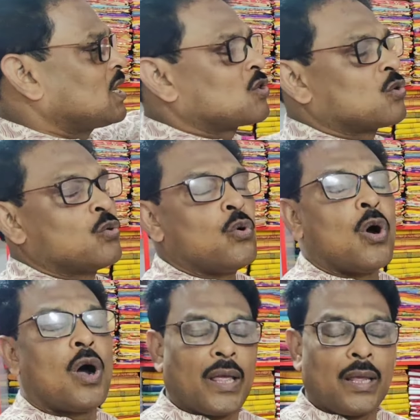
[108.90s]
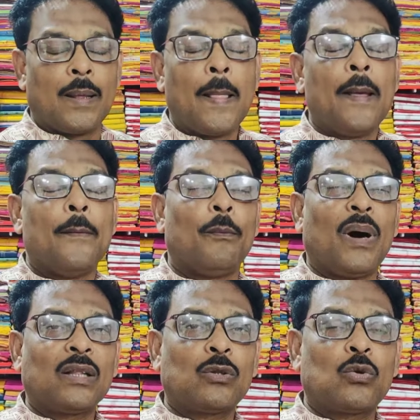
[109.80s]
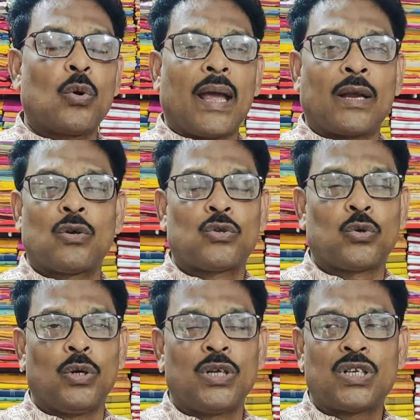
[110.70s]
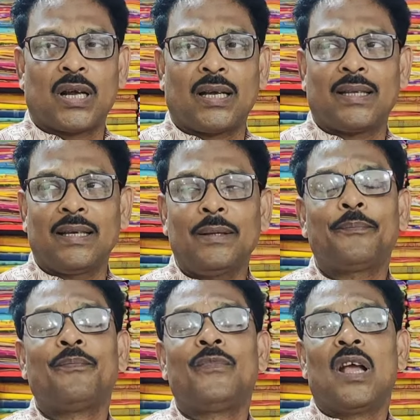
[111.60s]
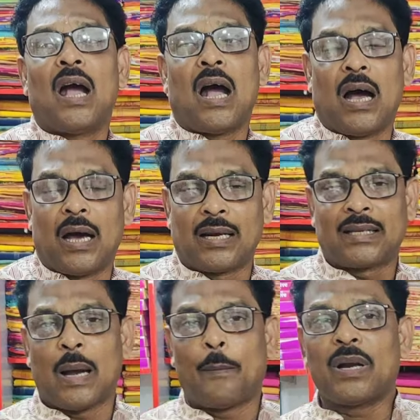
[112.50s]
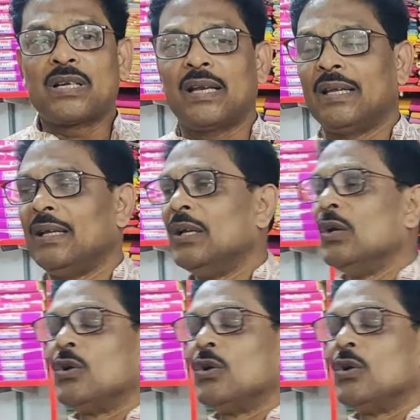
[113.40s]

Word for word: শাড়ি শুরু হয় মাত্র একশো টাকা থেকে আর ছাপা শাড়ি